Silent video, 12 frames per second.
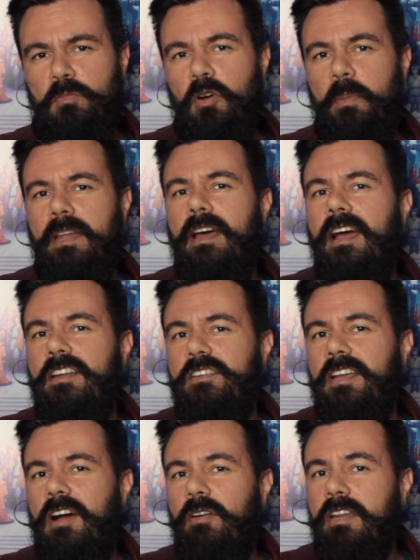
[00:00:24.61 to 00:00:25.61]
uma
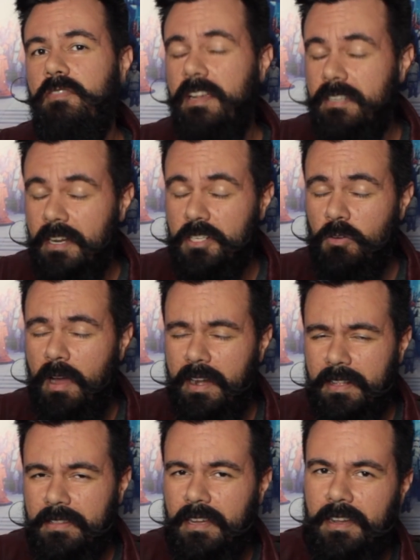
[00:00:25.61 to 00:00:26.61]
homenagem ao aniversário de
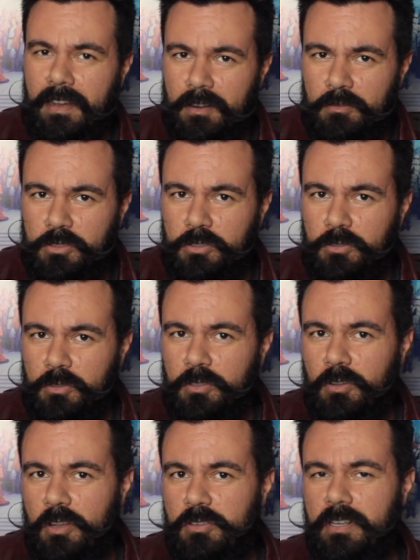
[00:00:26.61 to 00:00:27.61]
40 anos do
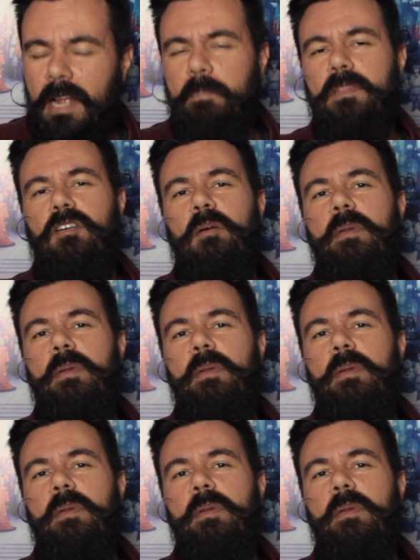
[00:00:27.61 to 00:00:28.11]
nosso Capitão